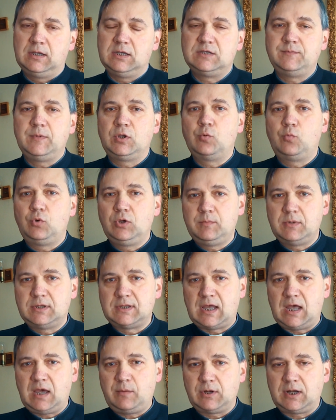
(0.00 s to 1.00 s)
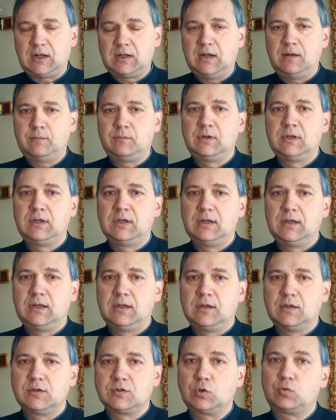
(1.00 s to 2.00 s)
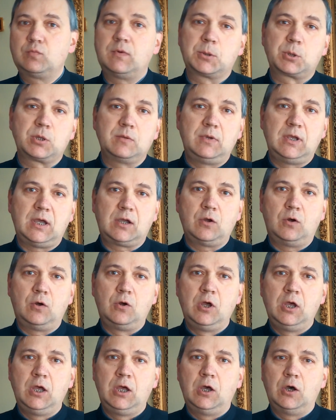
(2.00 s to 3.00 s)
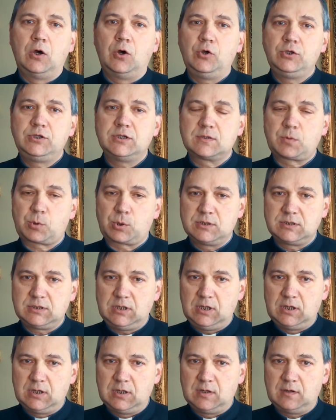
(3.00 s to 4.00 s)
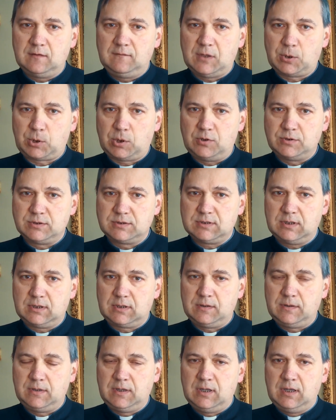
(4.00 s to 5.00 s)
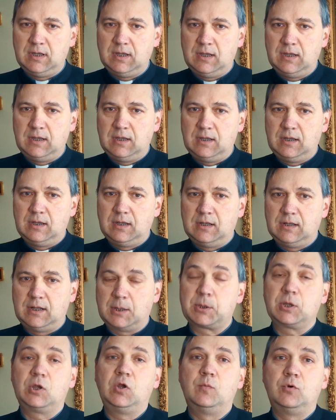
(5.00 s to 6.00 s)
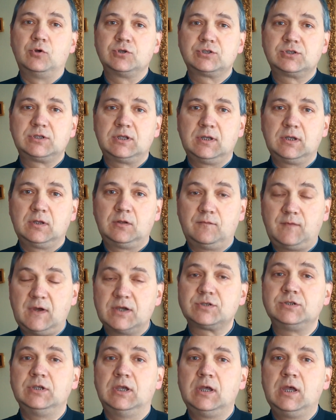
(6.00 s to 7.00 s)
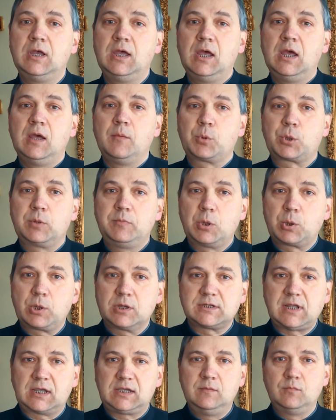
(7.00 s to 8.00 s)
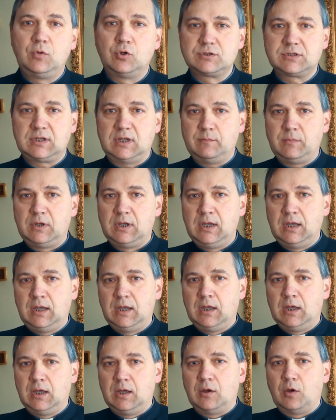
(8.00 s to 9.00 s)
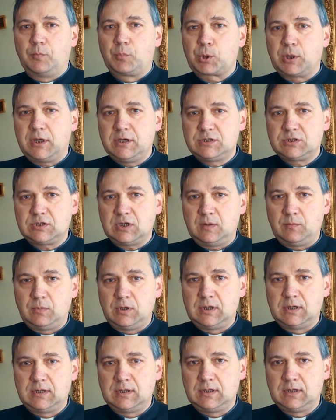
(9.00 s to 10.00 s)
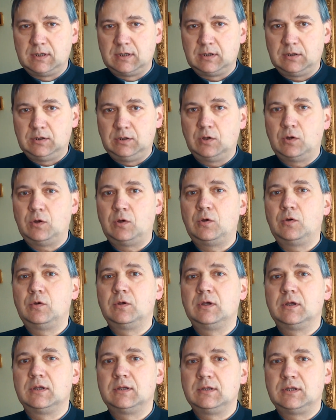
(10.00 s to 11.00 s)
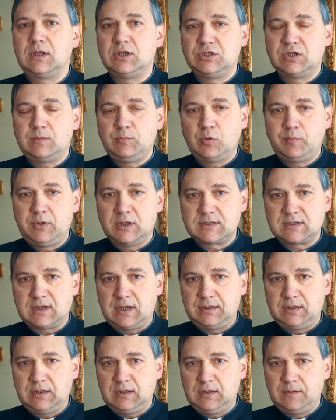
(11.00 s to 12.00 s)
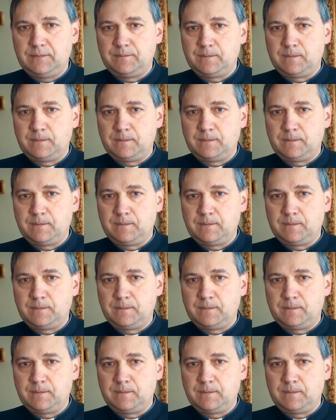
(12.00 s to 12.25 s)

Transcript: i zmienił mu imię na Abraham, co tłumaczymy jako ojciec wszystkich wierzących. Dlaczego most? To właśnie, przymierze jest takim mostem, przejściem do tej ziemi obiecanej.